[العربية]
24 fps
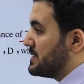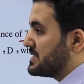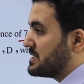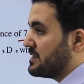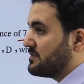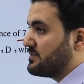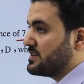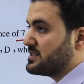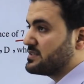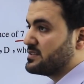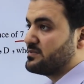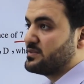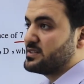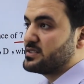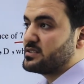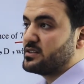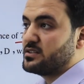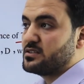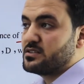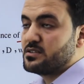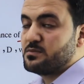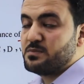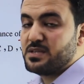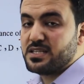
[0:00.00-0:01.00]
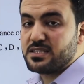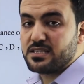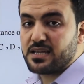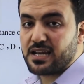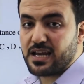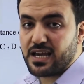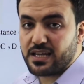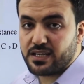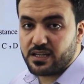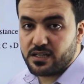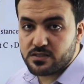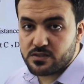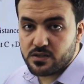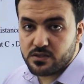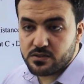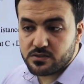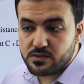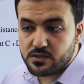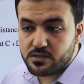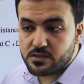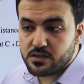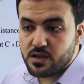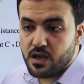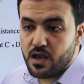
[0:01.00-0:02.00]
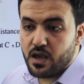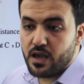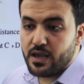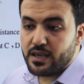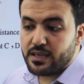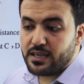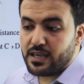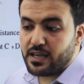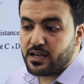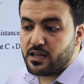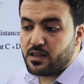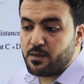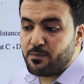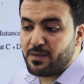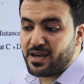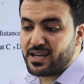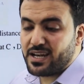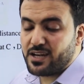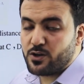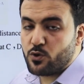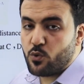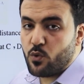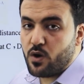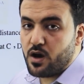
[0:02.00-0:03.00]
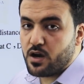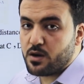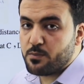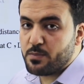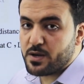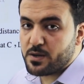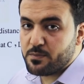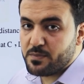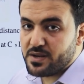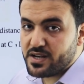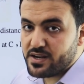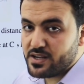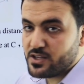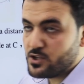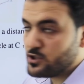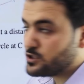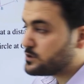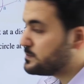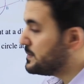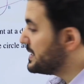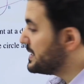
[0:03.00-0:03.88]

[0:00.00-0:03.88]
مسافه 7 سنتيمتر عن السنتر يعني ده معناه ان هو اكبر من الراديوس